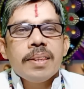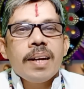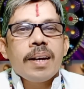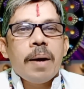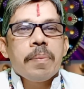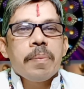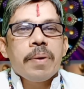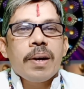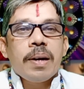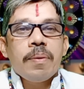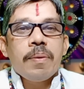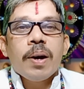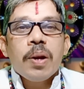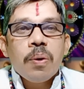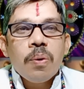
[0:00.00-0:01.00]
का काम करने
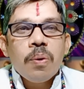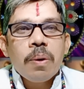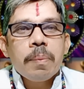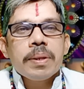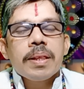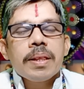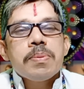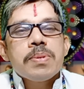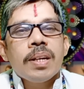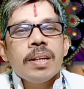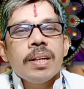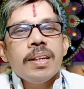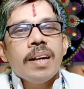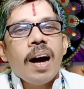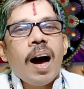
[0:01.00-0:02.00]
वाले लोग मतलब
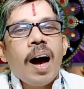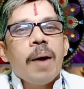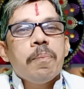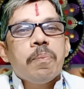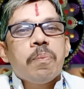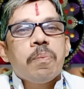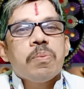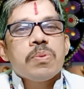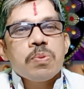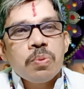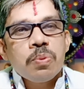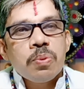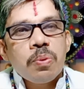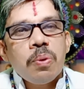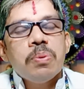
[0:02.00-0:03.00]
शनि आप
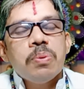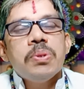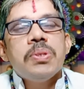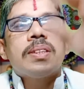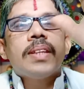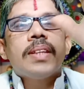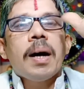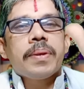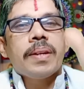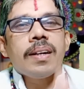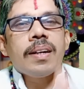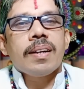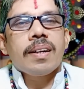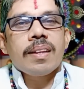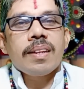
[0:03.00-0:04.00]
उनको उच्चता
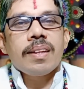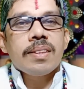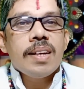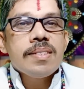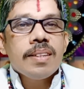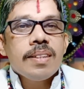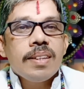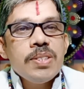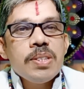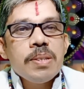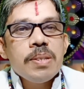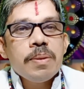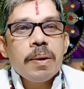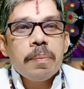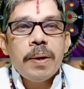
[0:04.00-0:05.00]
प्रदान कर देते हैं इसलिए
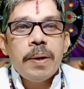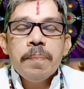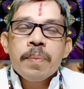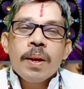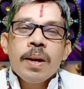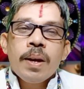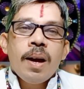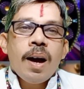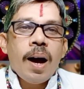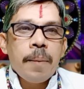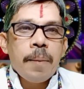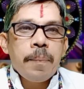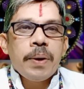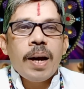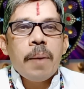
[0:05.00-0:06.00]
जीवन में
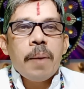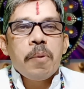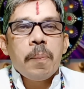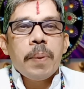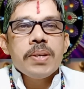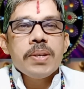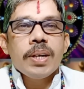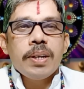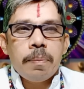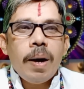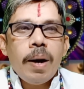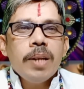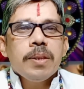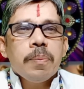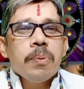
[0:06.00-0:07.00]
अपने आप को पहचाने
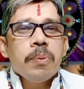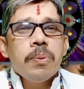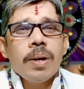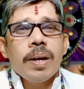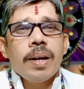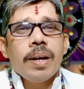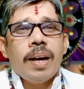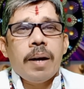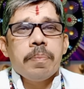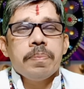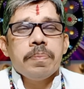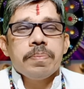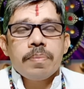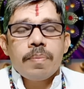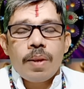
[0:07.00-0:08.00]
महत्वपूर्ण हैं आप
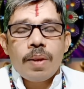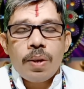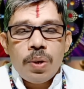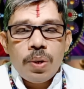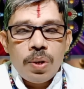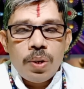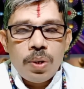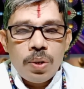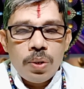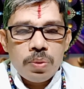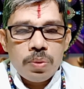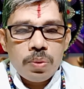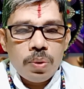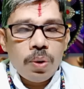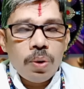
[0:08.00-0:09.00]

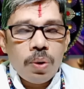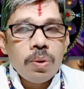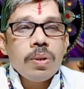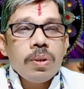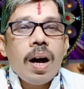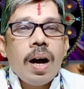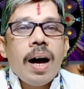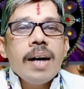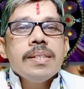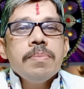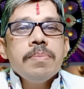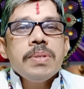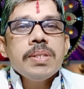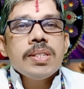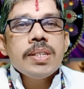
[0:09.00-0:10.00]
तो आज
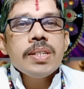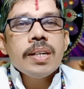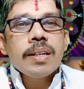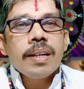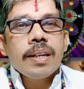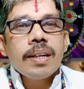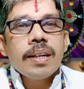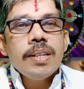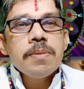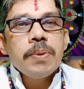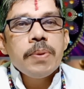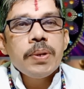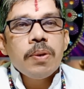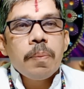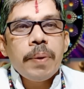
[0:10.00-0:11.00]
हम चर्चा करेंगे इस
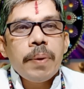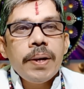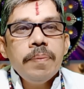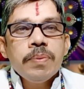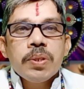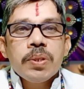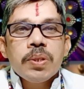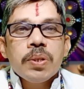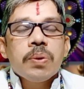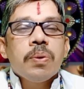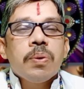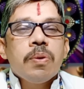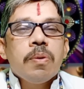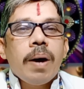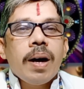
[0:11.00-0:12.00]
वीडियो पे कि
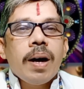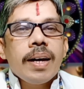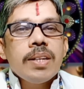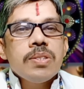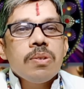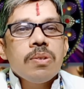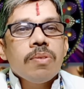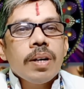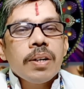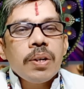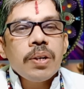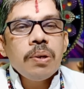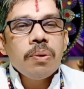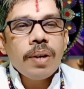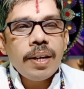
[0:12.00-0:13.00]
गुरु महाराज जो
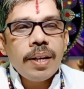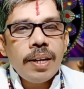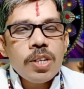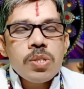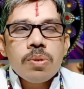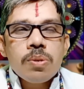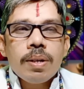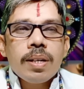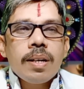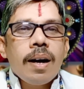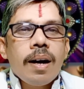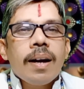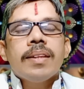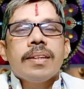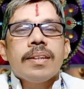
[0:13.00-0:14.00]
वक्री हो रहे हैं
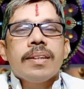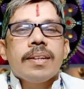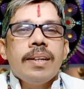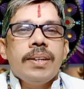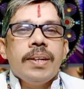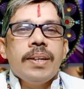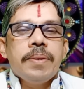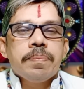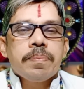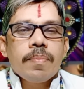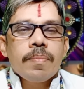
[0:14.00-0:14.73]
118 दिन के लिए